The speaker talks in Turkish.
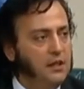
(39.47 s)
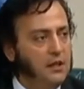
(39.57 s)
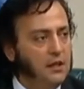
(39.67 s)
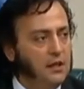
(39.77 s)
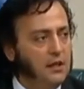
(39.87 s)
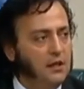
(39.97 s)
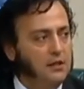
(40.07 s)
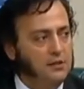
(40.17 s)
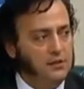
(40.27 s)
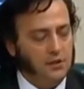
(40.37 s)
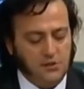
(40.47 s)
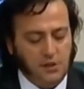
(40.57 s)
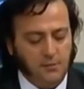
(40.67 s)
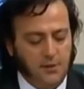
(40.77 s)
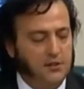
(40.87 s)
E, çalışan
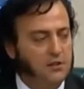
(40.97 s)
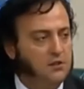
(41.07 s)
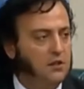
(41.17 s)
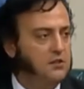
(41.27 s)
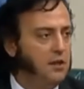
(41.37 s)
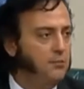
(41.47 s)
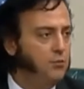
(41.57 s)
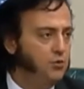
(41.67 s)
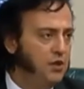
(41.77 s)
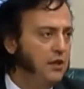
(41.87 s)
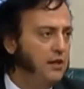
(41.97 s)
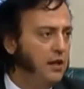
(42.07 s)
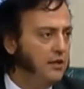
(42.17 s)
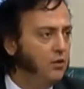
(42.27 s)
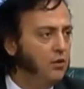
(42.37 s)
piyasada çalışan müzisyenler de
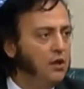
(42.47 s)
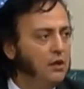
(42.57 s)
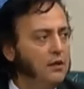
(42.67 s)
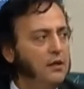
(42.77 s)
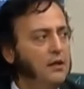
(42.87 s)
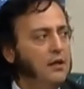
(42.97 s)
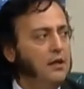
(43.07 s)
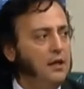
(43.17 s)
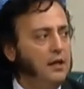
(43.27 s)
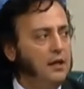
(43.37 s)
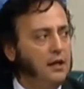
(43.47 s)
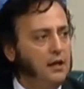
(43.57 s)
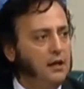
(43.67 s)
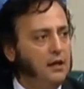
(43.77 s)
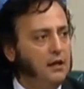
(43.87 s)
öyle. Ee,
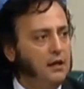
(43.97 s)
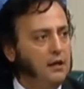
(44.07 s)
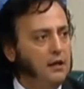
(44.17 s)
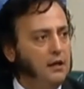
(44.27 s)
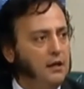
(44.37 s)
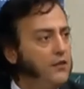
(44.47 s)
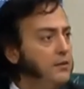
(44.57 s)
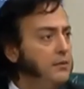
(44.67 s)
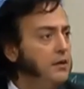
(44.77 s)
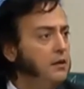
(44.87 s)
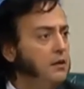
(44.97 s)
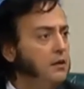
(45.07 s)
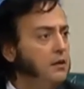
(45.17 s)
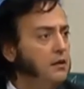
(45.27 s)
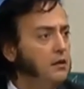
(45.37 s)
Öneriler mi bunlar? Efendim?
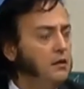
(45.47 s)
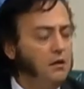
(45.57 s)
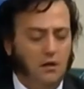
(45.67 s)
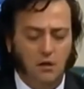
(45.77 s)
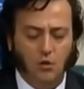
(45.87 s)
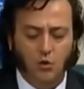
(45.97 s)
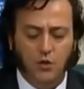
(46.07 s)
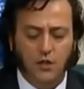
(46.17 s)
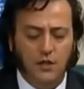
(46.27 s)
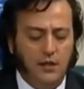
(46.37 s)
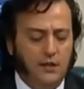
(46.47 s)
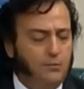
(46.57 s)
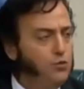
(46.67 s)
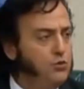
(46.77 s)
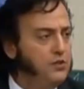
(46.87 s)
Öneriler mi bunlar? Öneriler değil.
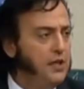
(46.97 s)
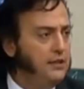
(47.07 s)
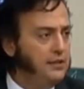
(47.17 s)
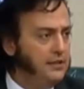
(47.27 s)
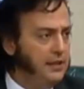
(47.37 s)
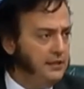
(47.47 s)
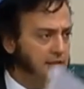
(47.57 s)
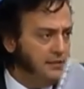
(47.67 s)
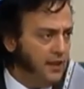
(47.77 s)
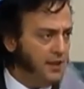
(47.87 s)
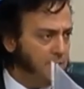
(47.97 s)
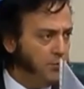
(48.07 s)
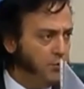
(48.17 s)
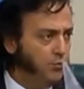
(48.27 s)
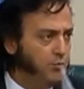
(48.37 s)
Müzisyenlik nedirin tanımı bu.
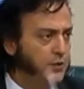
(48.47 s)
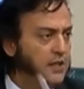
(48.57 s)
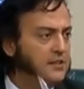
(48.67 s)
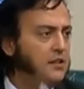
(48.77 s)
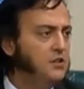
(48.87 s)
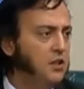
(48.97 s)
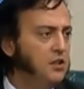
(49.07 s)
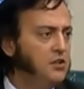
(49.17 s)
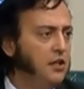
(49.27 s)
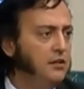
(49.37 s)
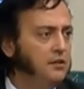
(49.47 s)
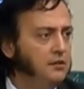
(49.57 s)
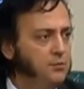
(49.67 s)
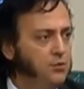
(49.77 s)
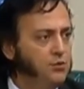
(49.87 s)
Piyasada Tamam. çalışan
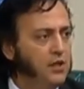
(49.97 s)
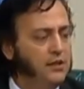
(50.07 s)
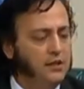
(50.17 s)
müzisyenlerin.